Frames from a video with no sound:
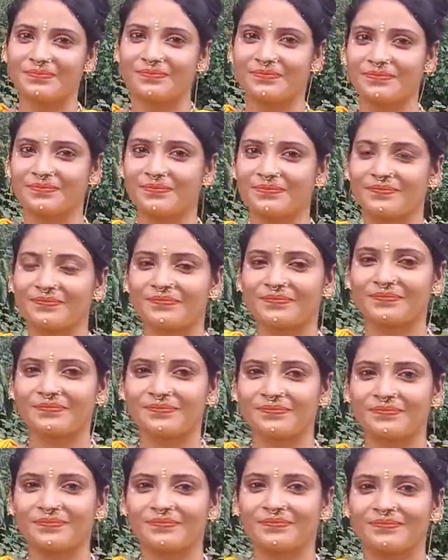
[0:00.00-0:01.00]
আমাকে কোনোভাবে
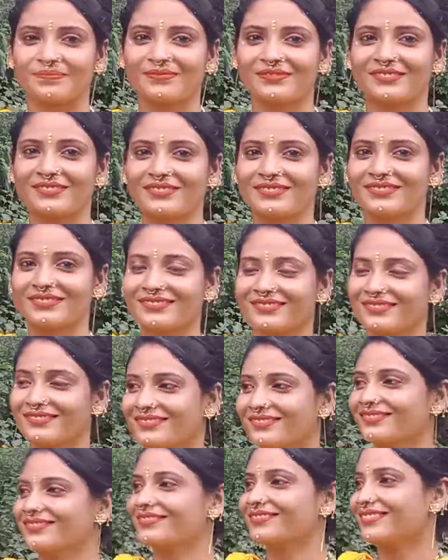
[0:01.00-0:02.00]
আপনাদের দলে নেওয়া যায়
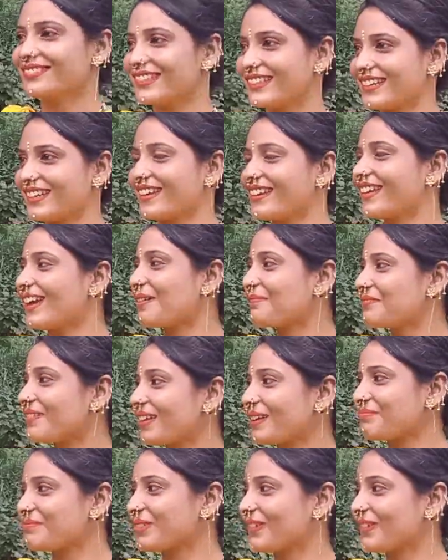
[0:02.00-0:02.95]
নিবে